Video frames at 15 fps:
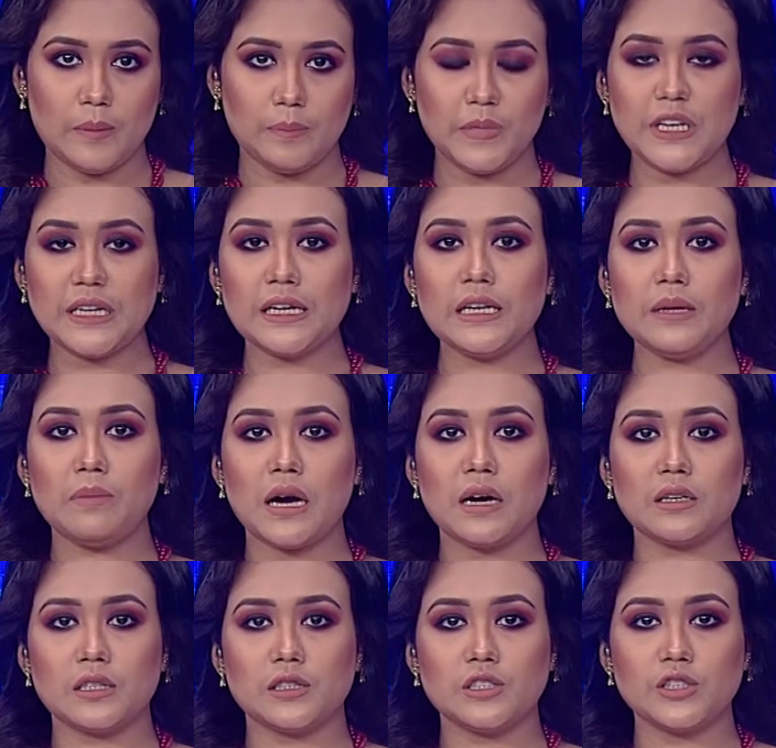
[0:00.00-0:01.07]
বিকেলে
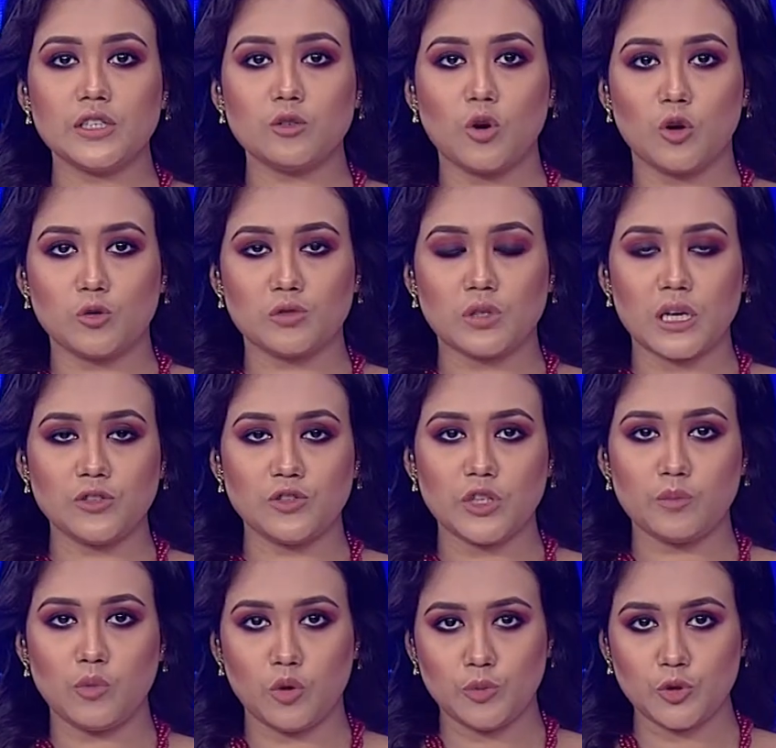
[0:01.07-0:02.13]
বাংলাদেশের গণতান্ত্রিক
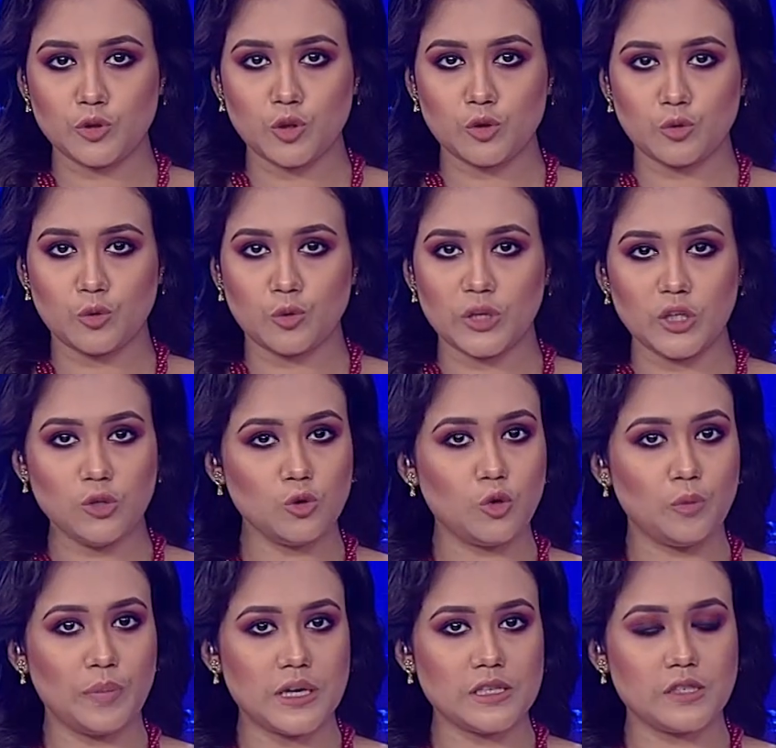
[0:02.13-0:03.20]
ভবিষ্যৎ ও ইন্দো
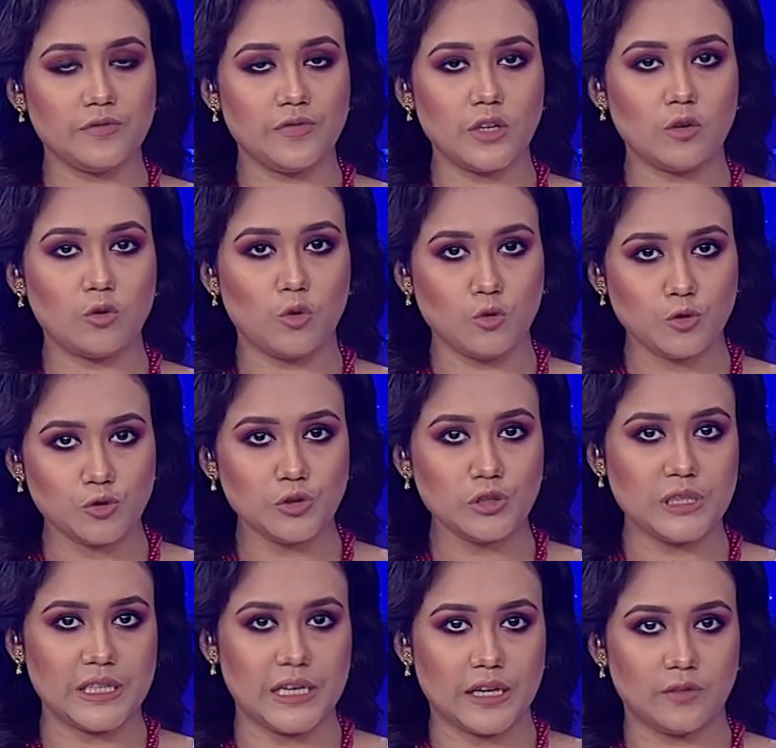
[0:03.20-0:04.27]
প্যাসিফিক কৌশল
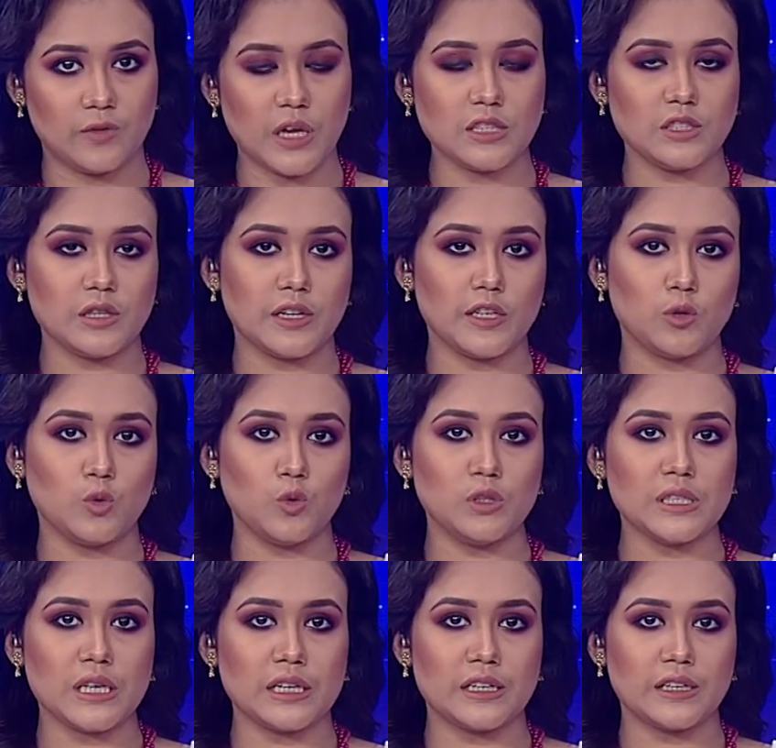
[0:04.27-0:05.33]
নিয়ে রাজধানীর
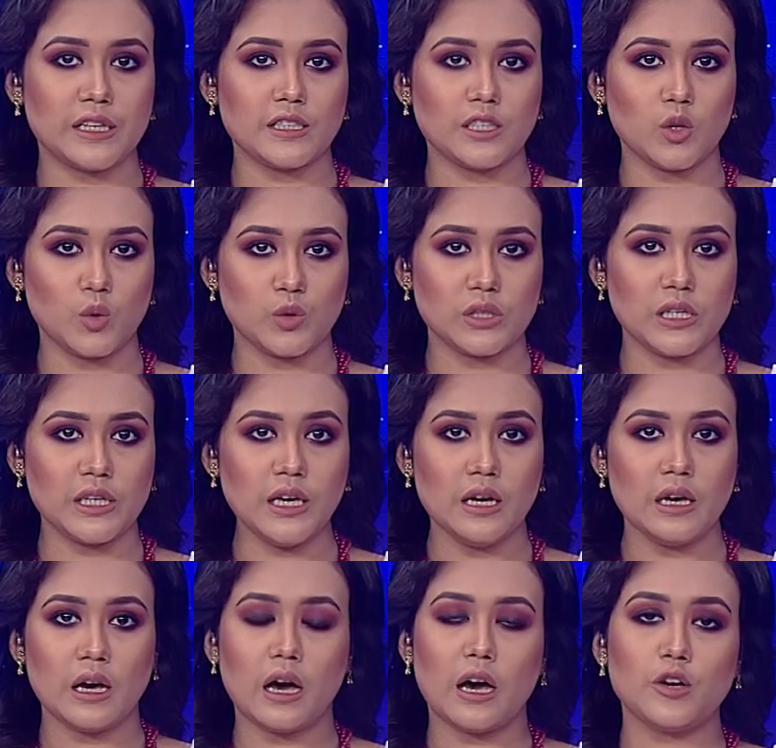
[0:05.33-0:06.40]
গুলশানের একটি হোটেলে
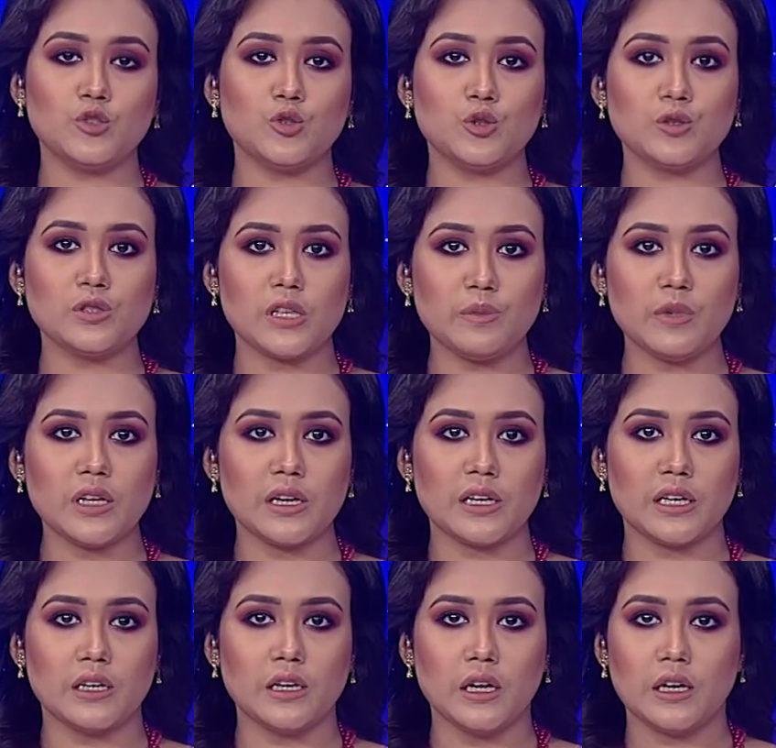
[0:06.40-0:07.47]
আয়োজিত সেমিনারে
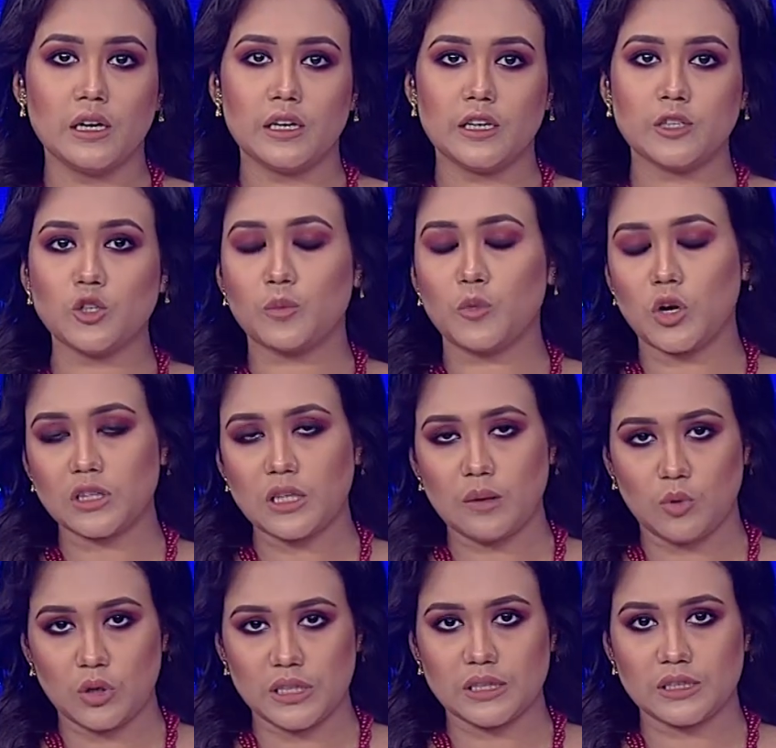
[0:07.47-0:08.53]
এসব কথা
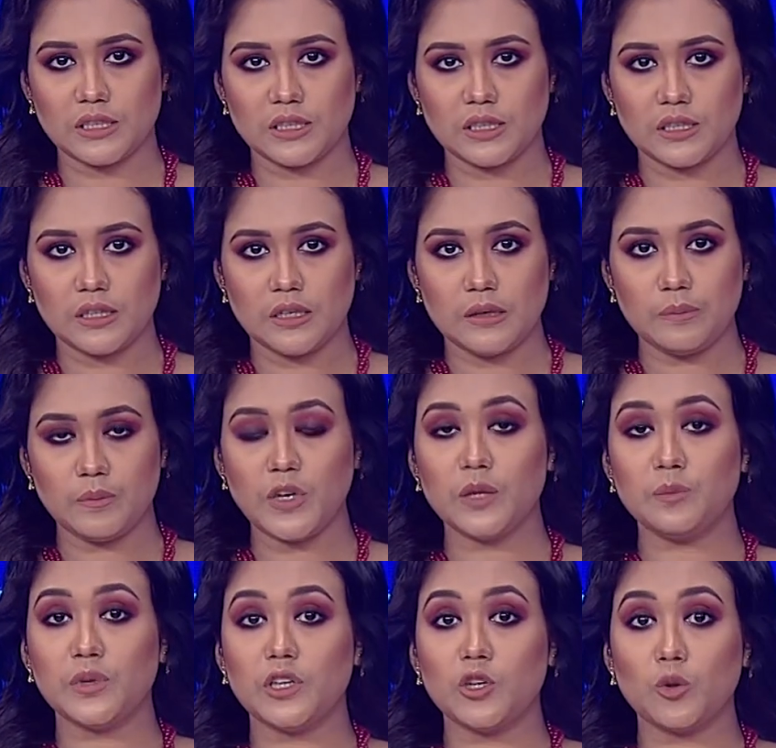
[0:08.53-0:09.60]
বলেন তিনি
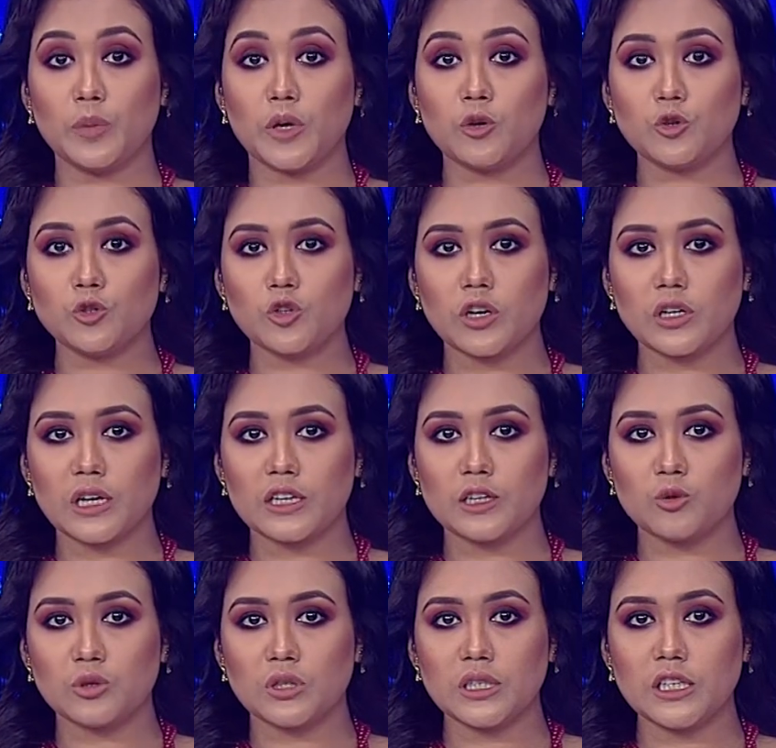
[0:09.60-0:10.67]
বিএনপি নিরপেক্ষ সরকারের
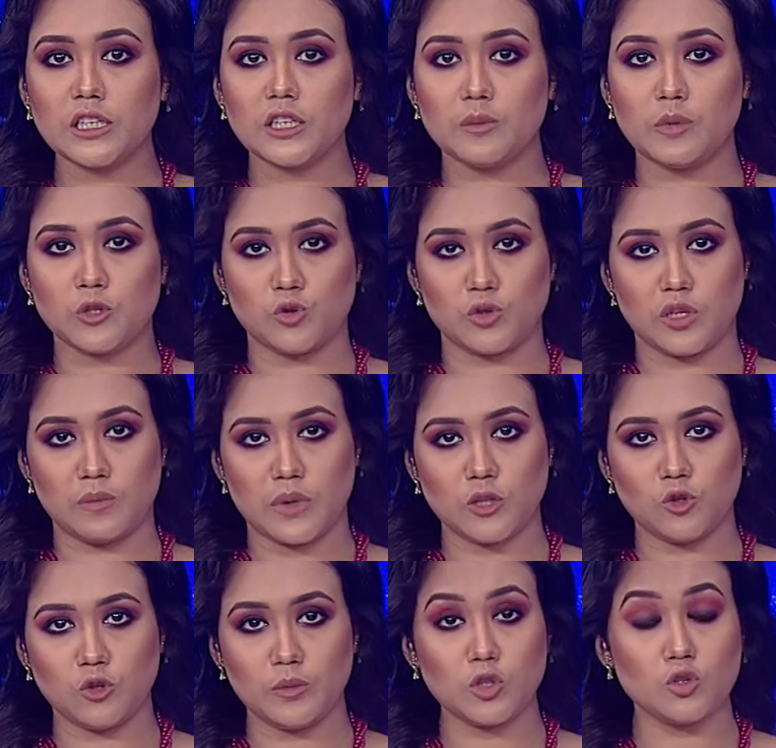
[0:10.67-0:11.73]
অধীনে নির্বাচনের
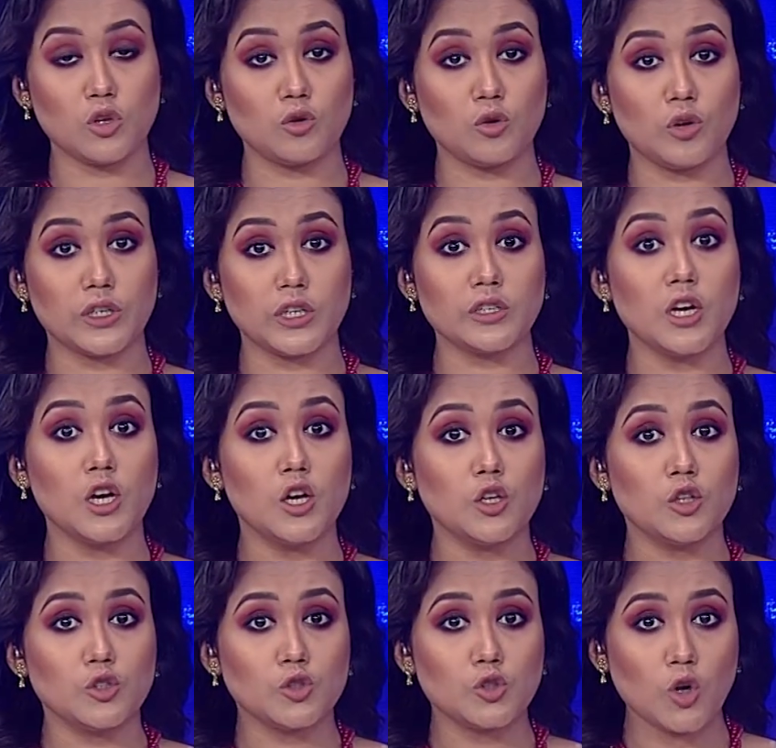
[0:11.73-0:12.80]
মাধ্যমে জনগণের
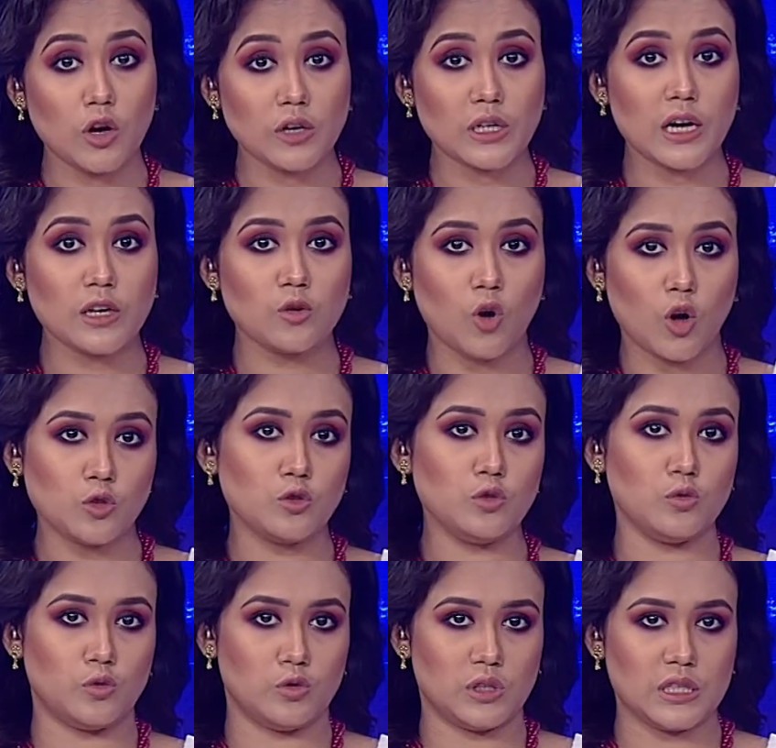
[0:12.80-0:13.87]
সরকার গঠন
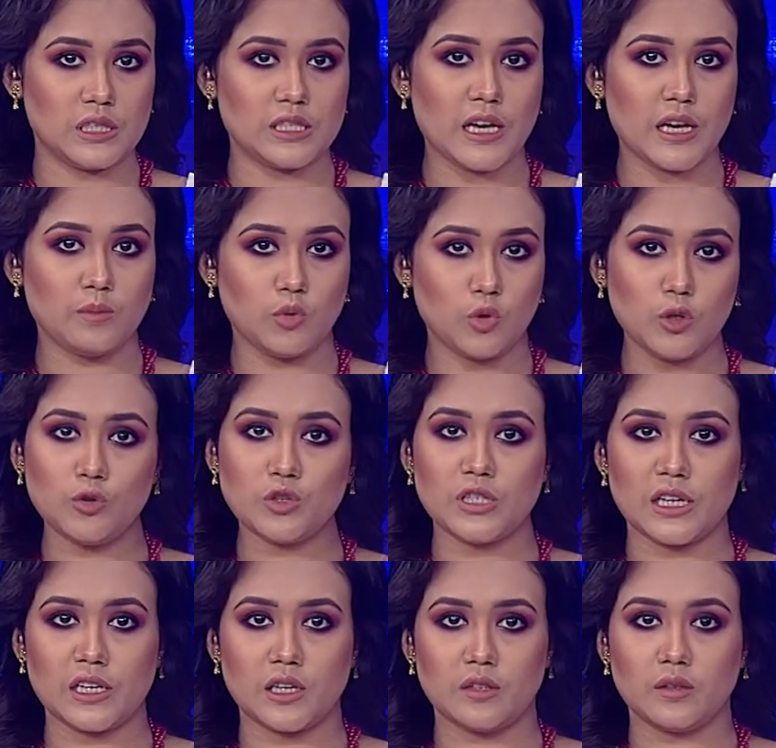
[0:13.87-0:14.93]
করতে চায় বলেও
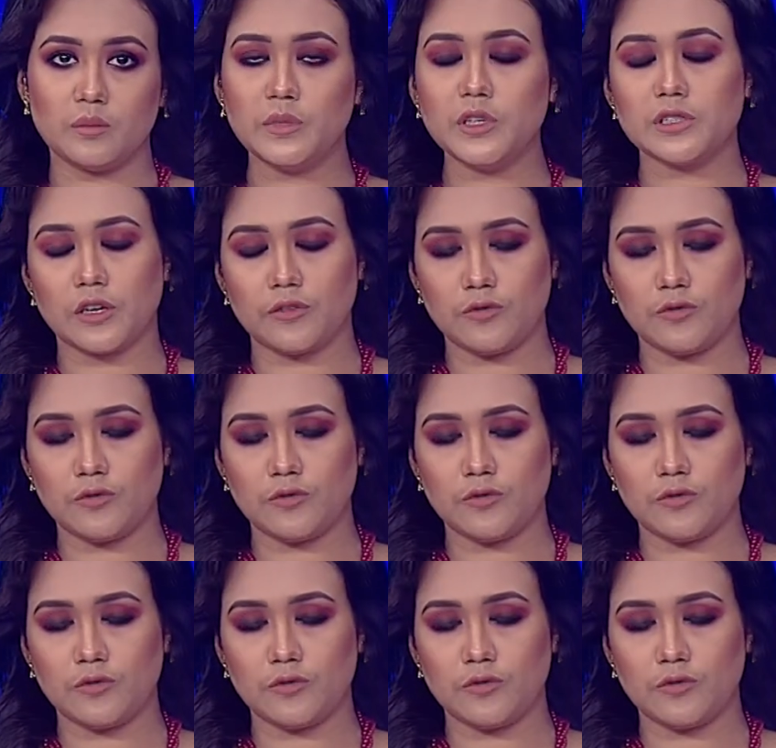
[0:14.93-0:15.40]
জানান মির্জা